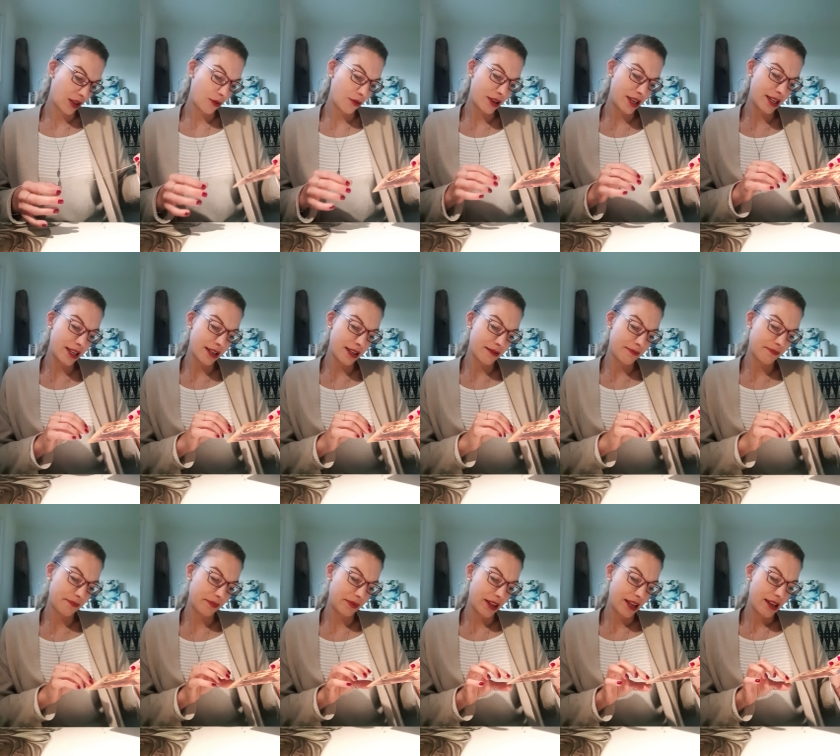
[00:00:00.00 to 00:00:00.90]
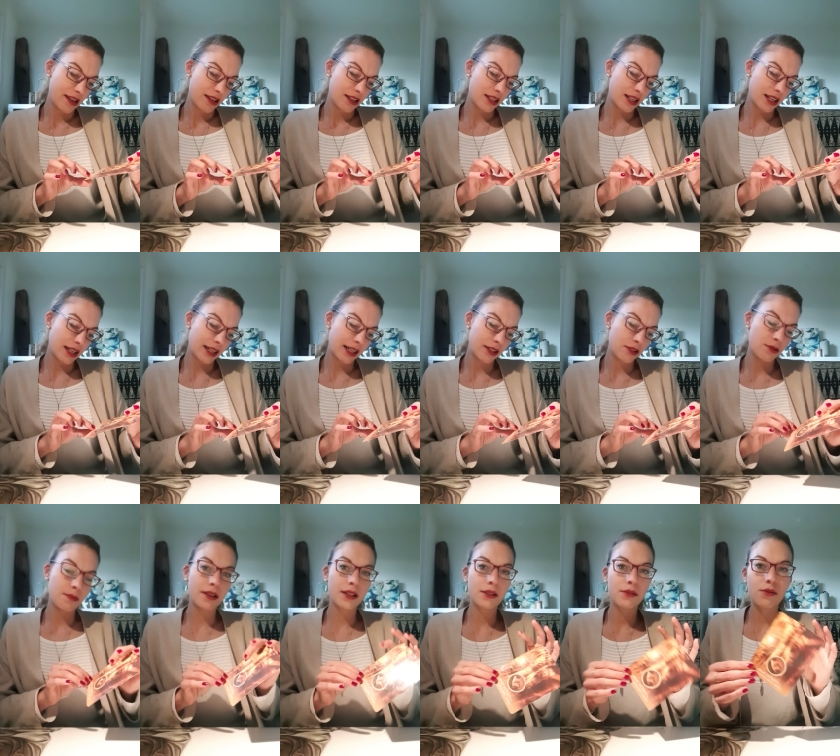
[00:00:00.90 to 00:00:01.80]
Oui, chakra
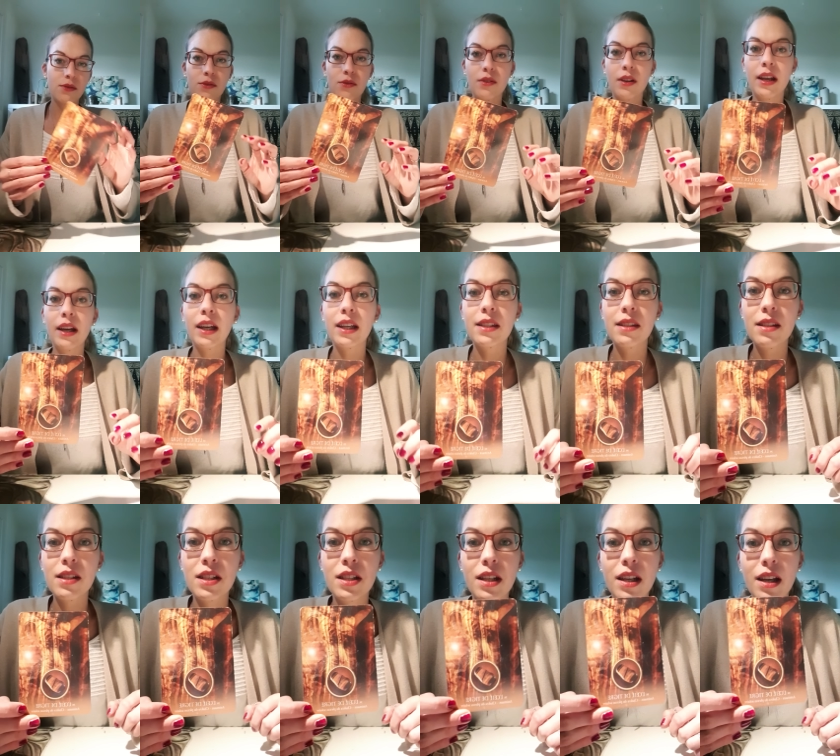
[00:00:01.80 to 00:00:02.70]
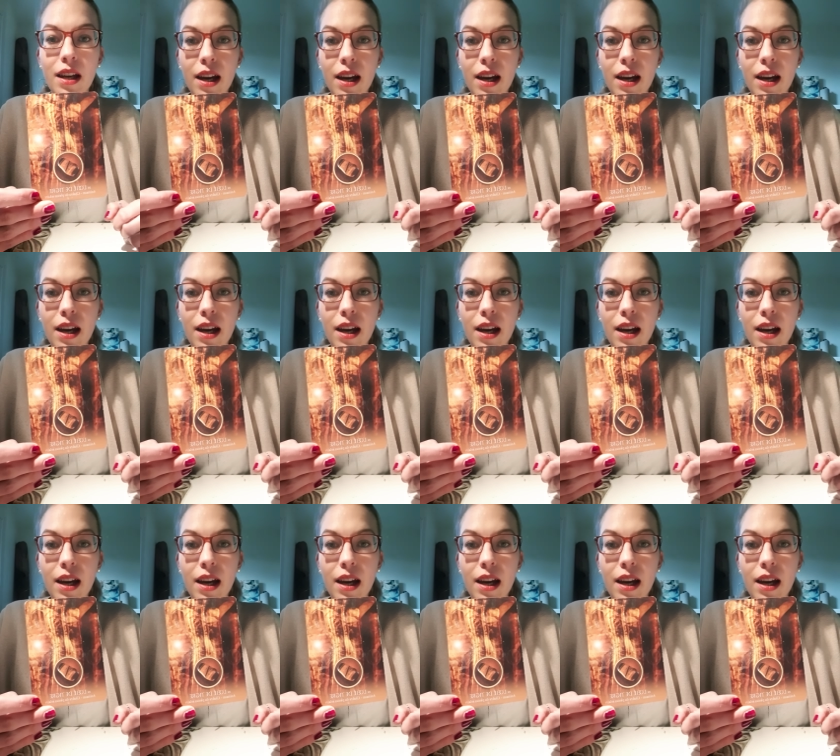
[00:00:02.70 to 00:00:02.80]
du plexus solaire. Ici, j'ai